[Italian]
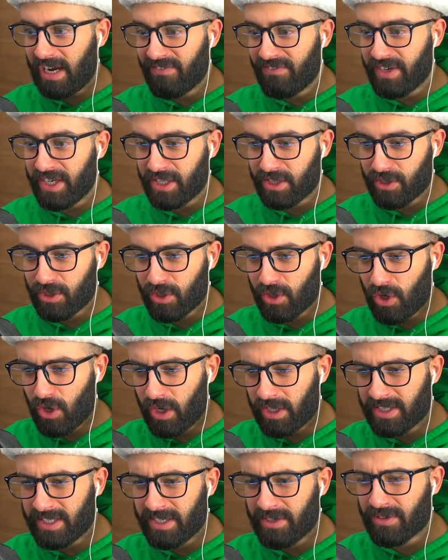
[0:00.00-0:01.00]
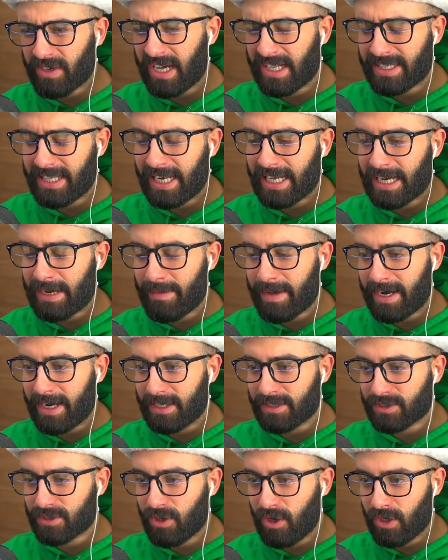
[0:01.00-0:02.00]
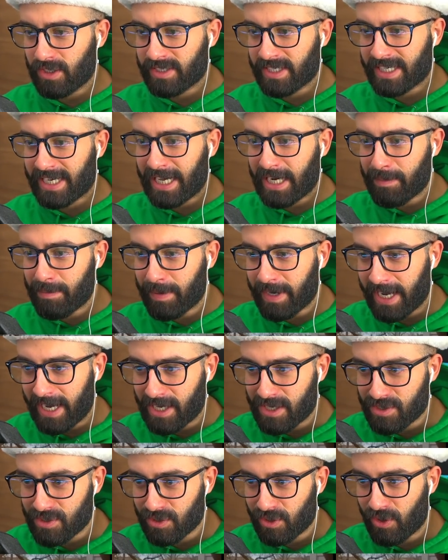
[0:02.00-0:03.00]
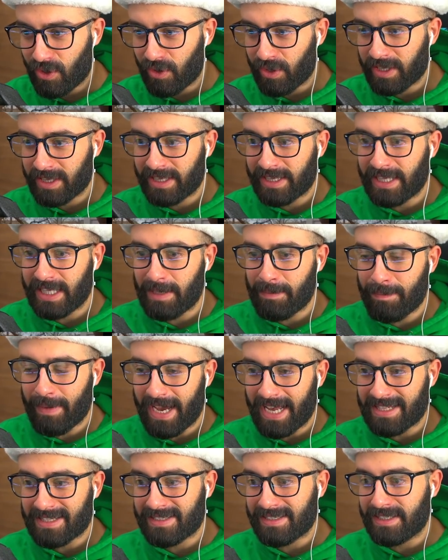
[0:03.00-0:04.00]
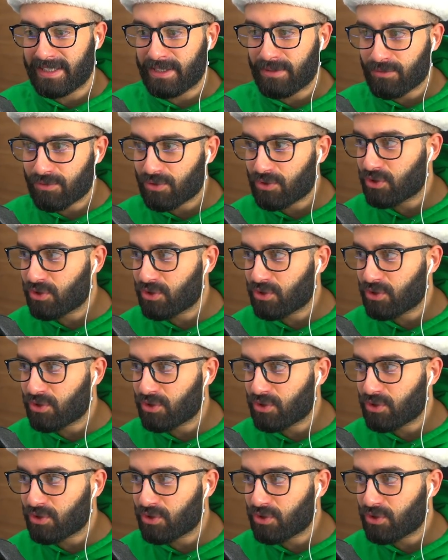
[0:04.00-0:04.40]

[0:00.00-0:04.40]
è il video di una telecamera nascosta che ha ripreso i pezzi di un